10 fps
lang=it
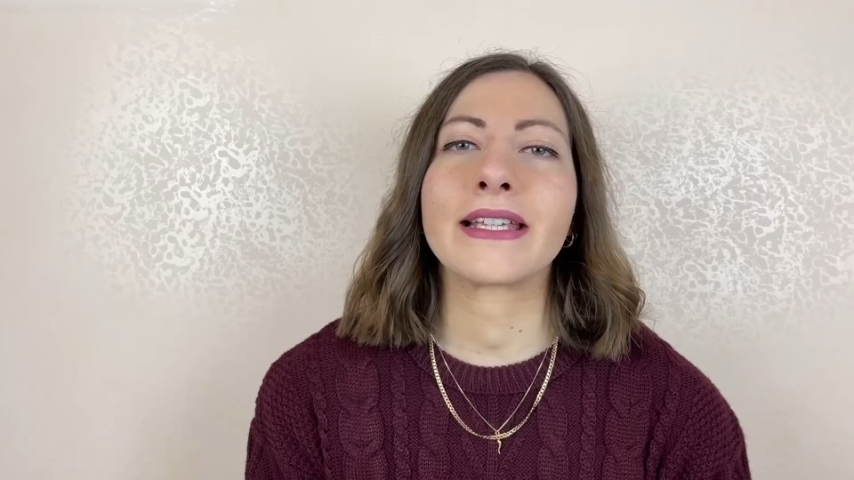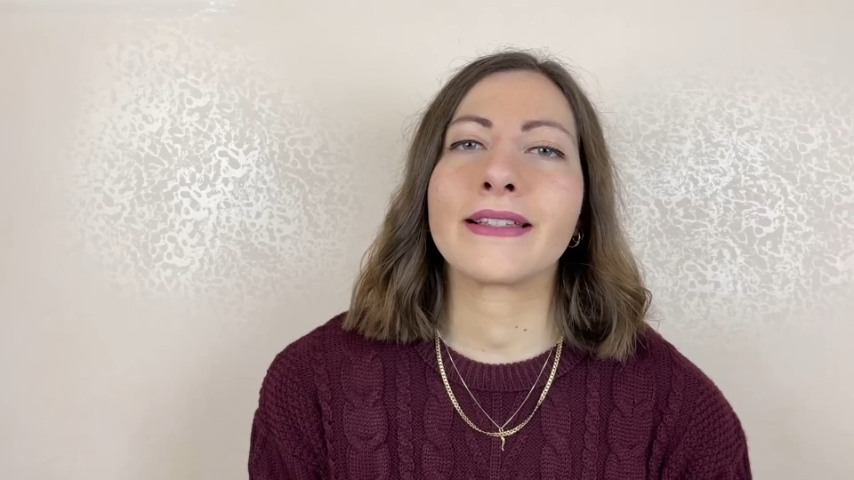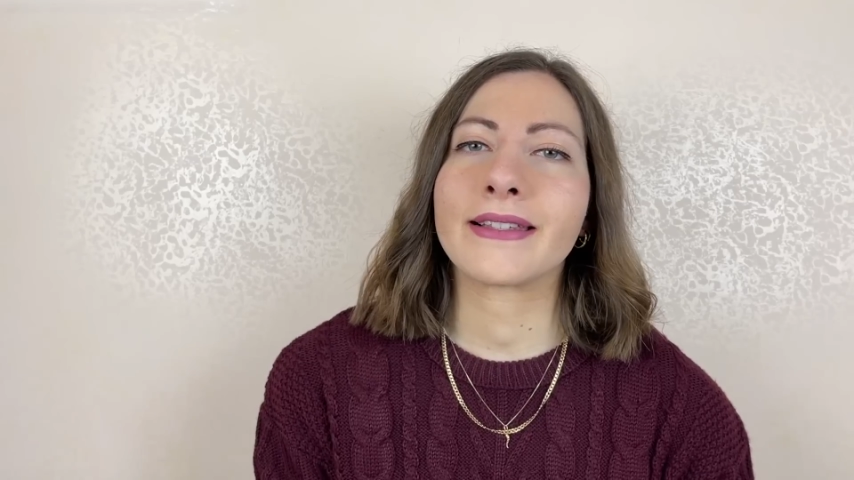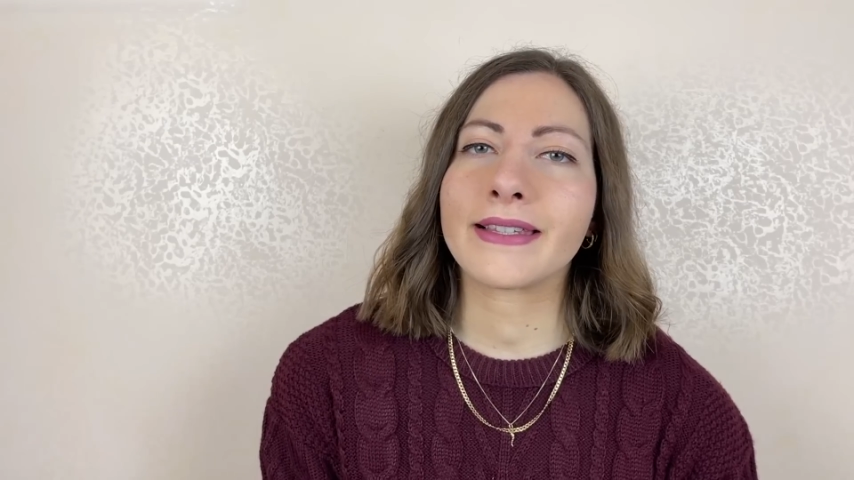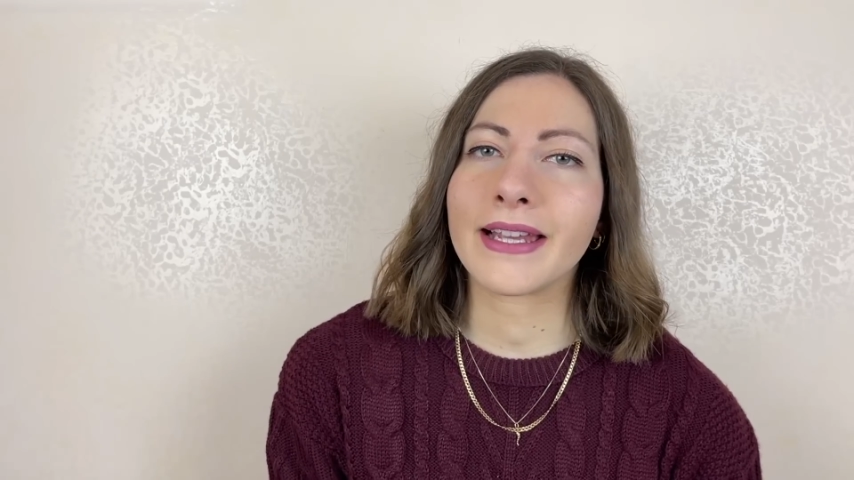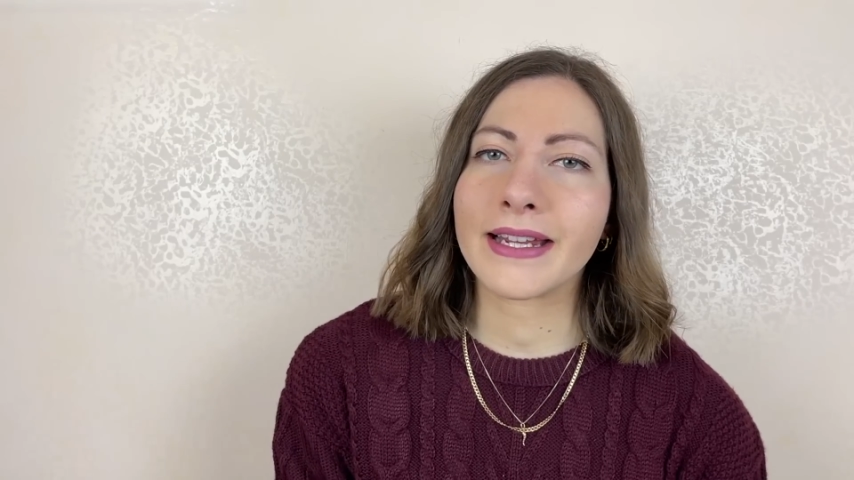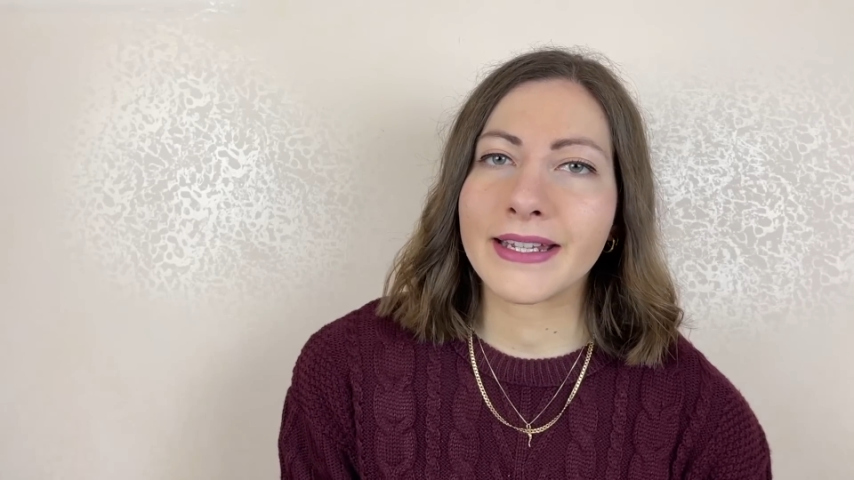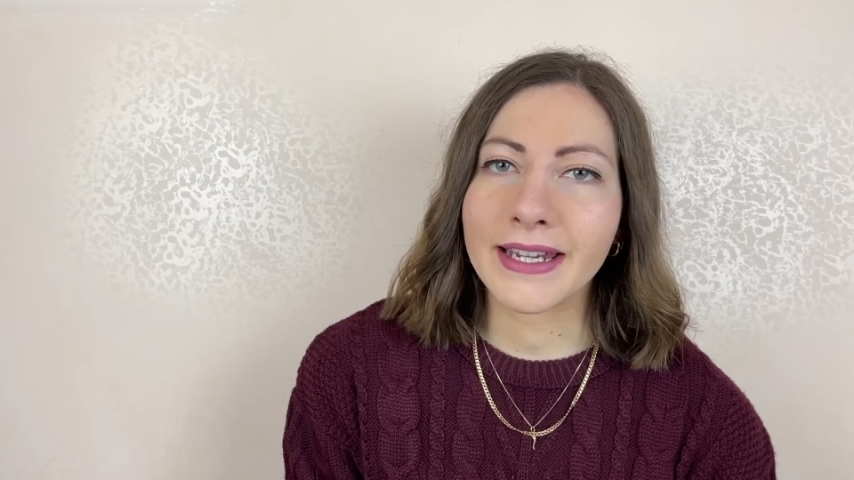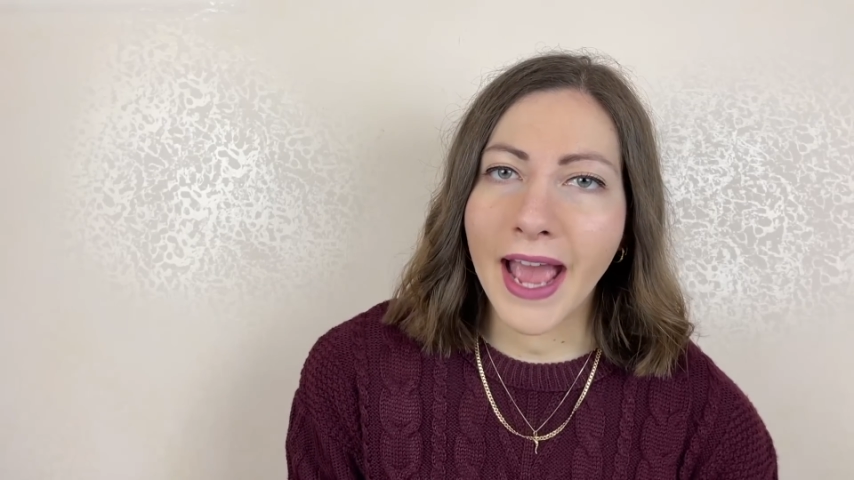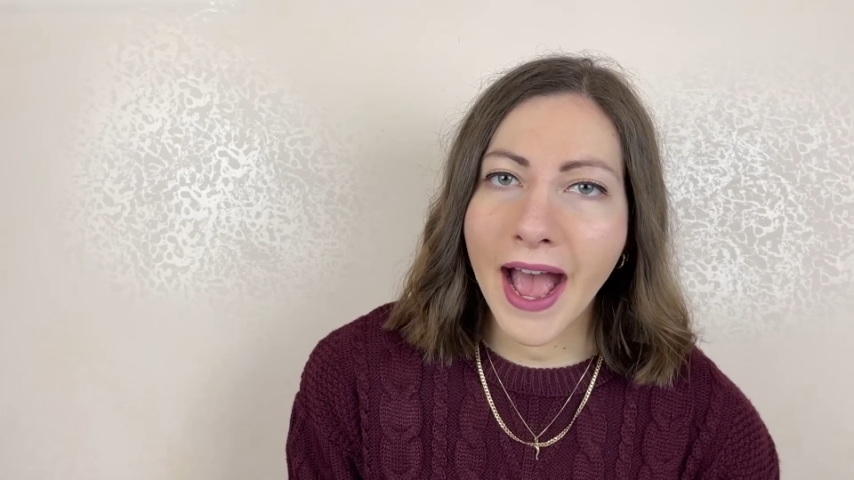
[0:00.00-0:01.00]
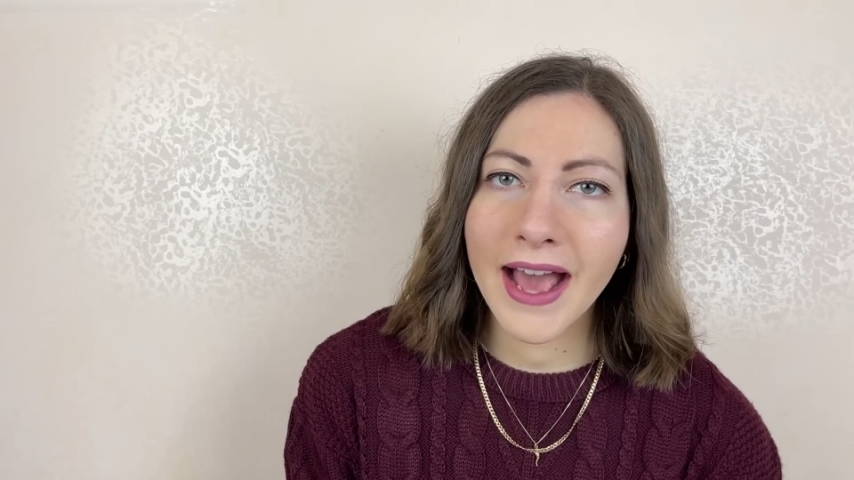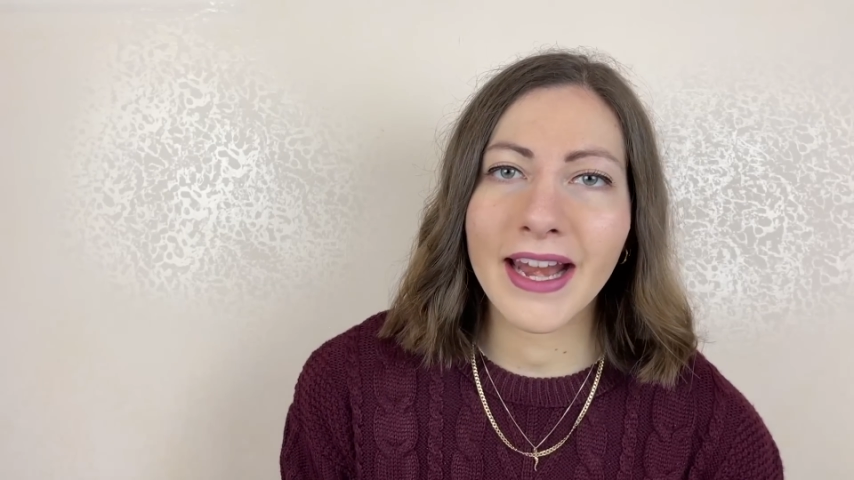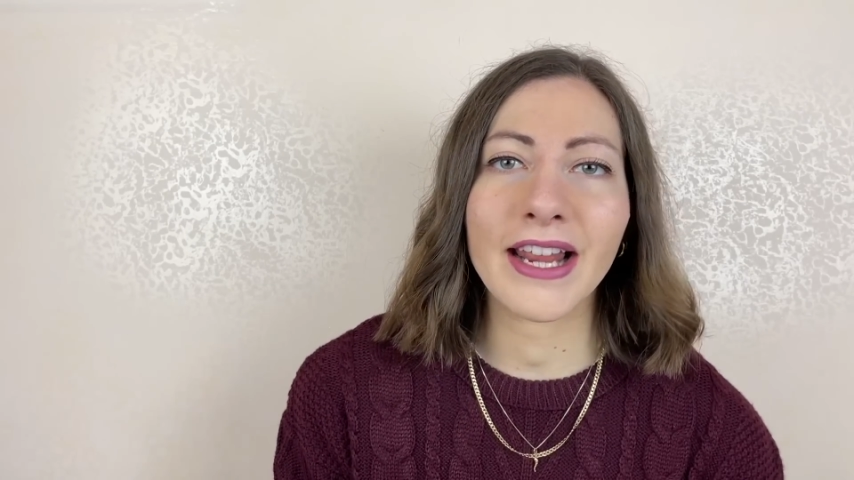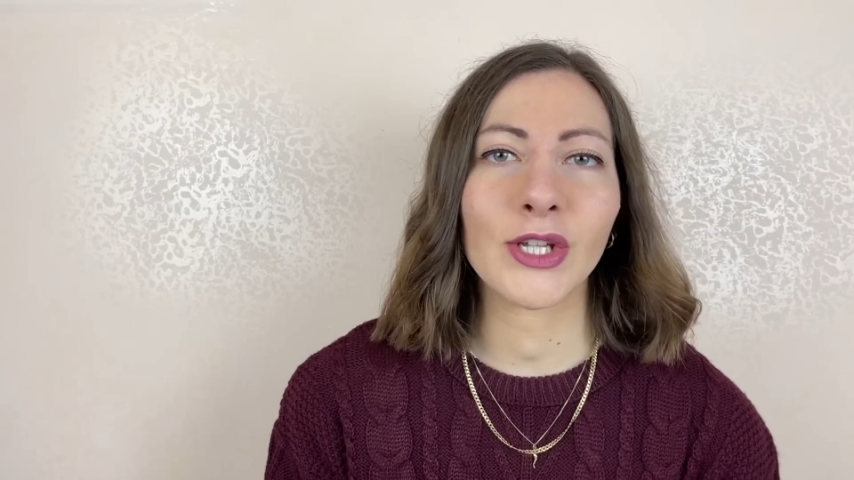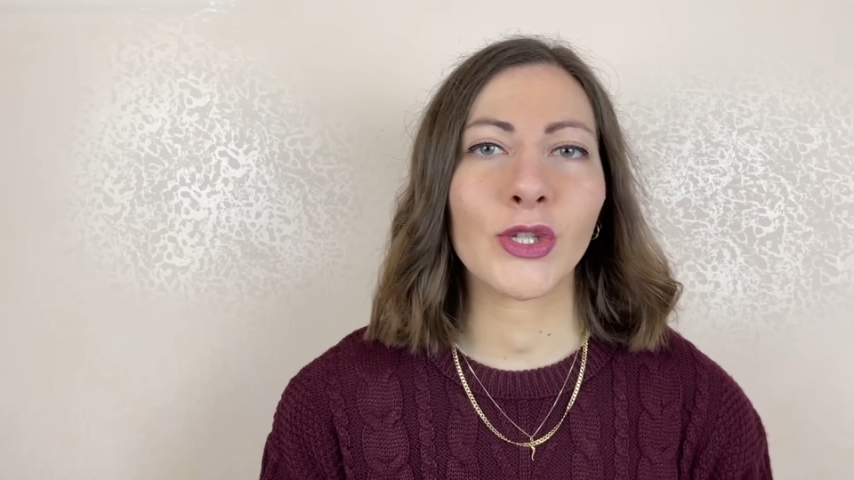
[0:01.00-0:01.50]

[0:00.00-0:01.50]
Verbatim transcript: insegnare le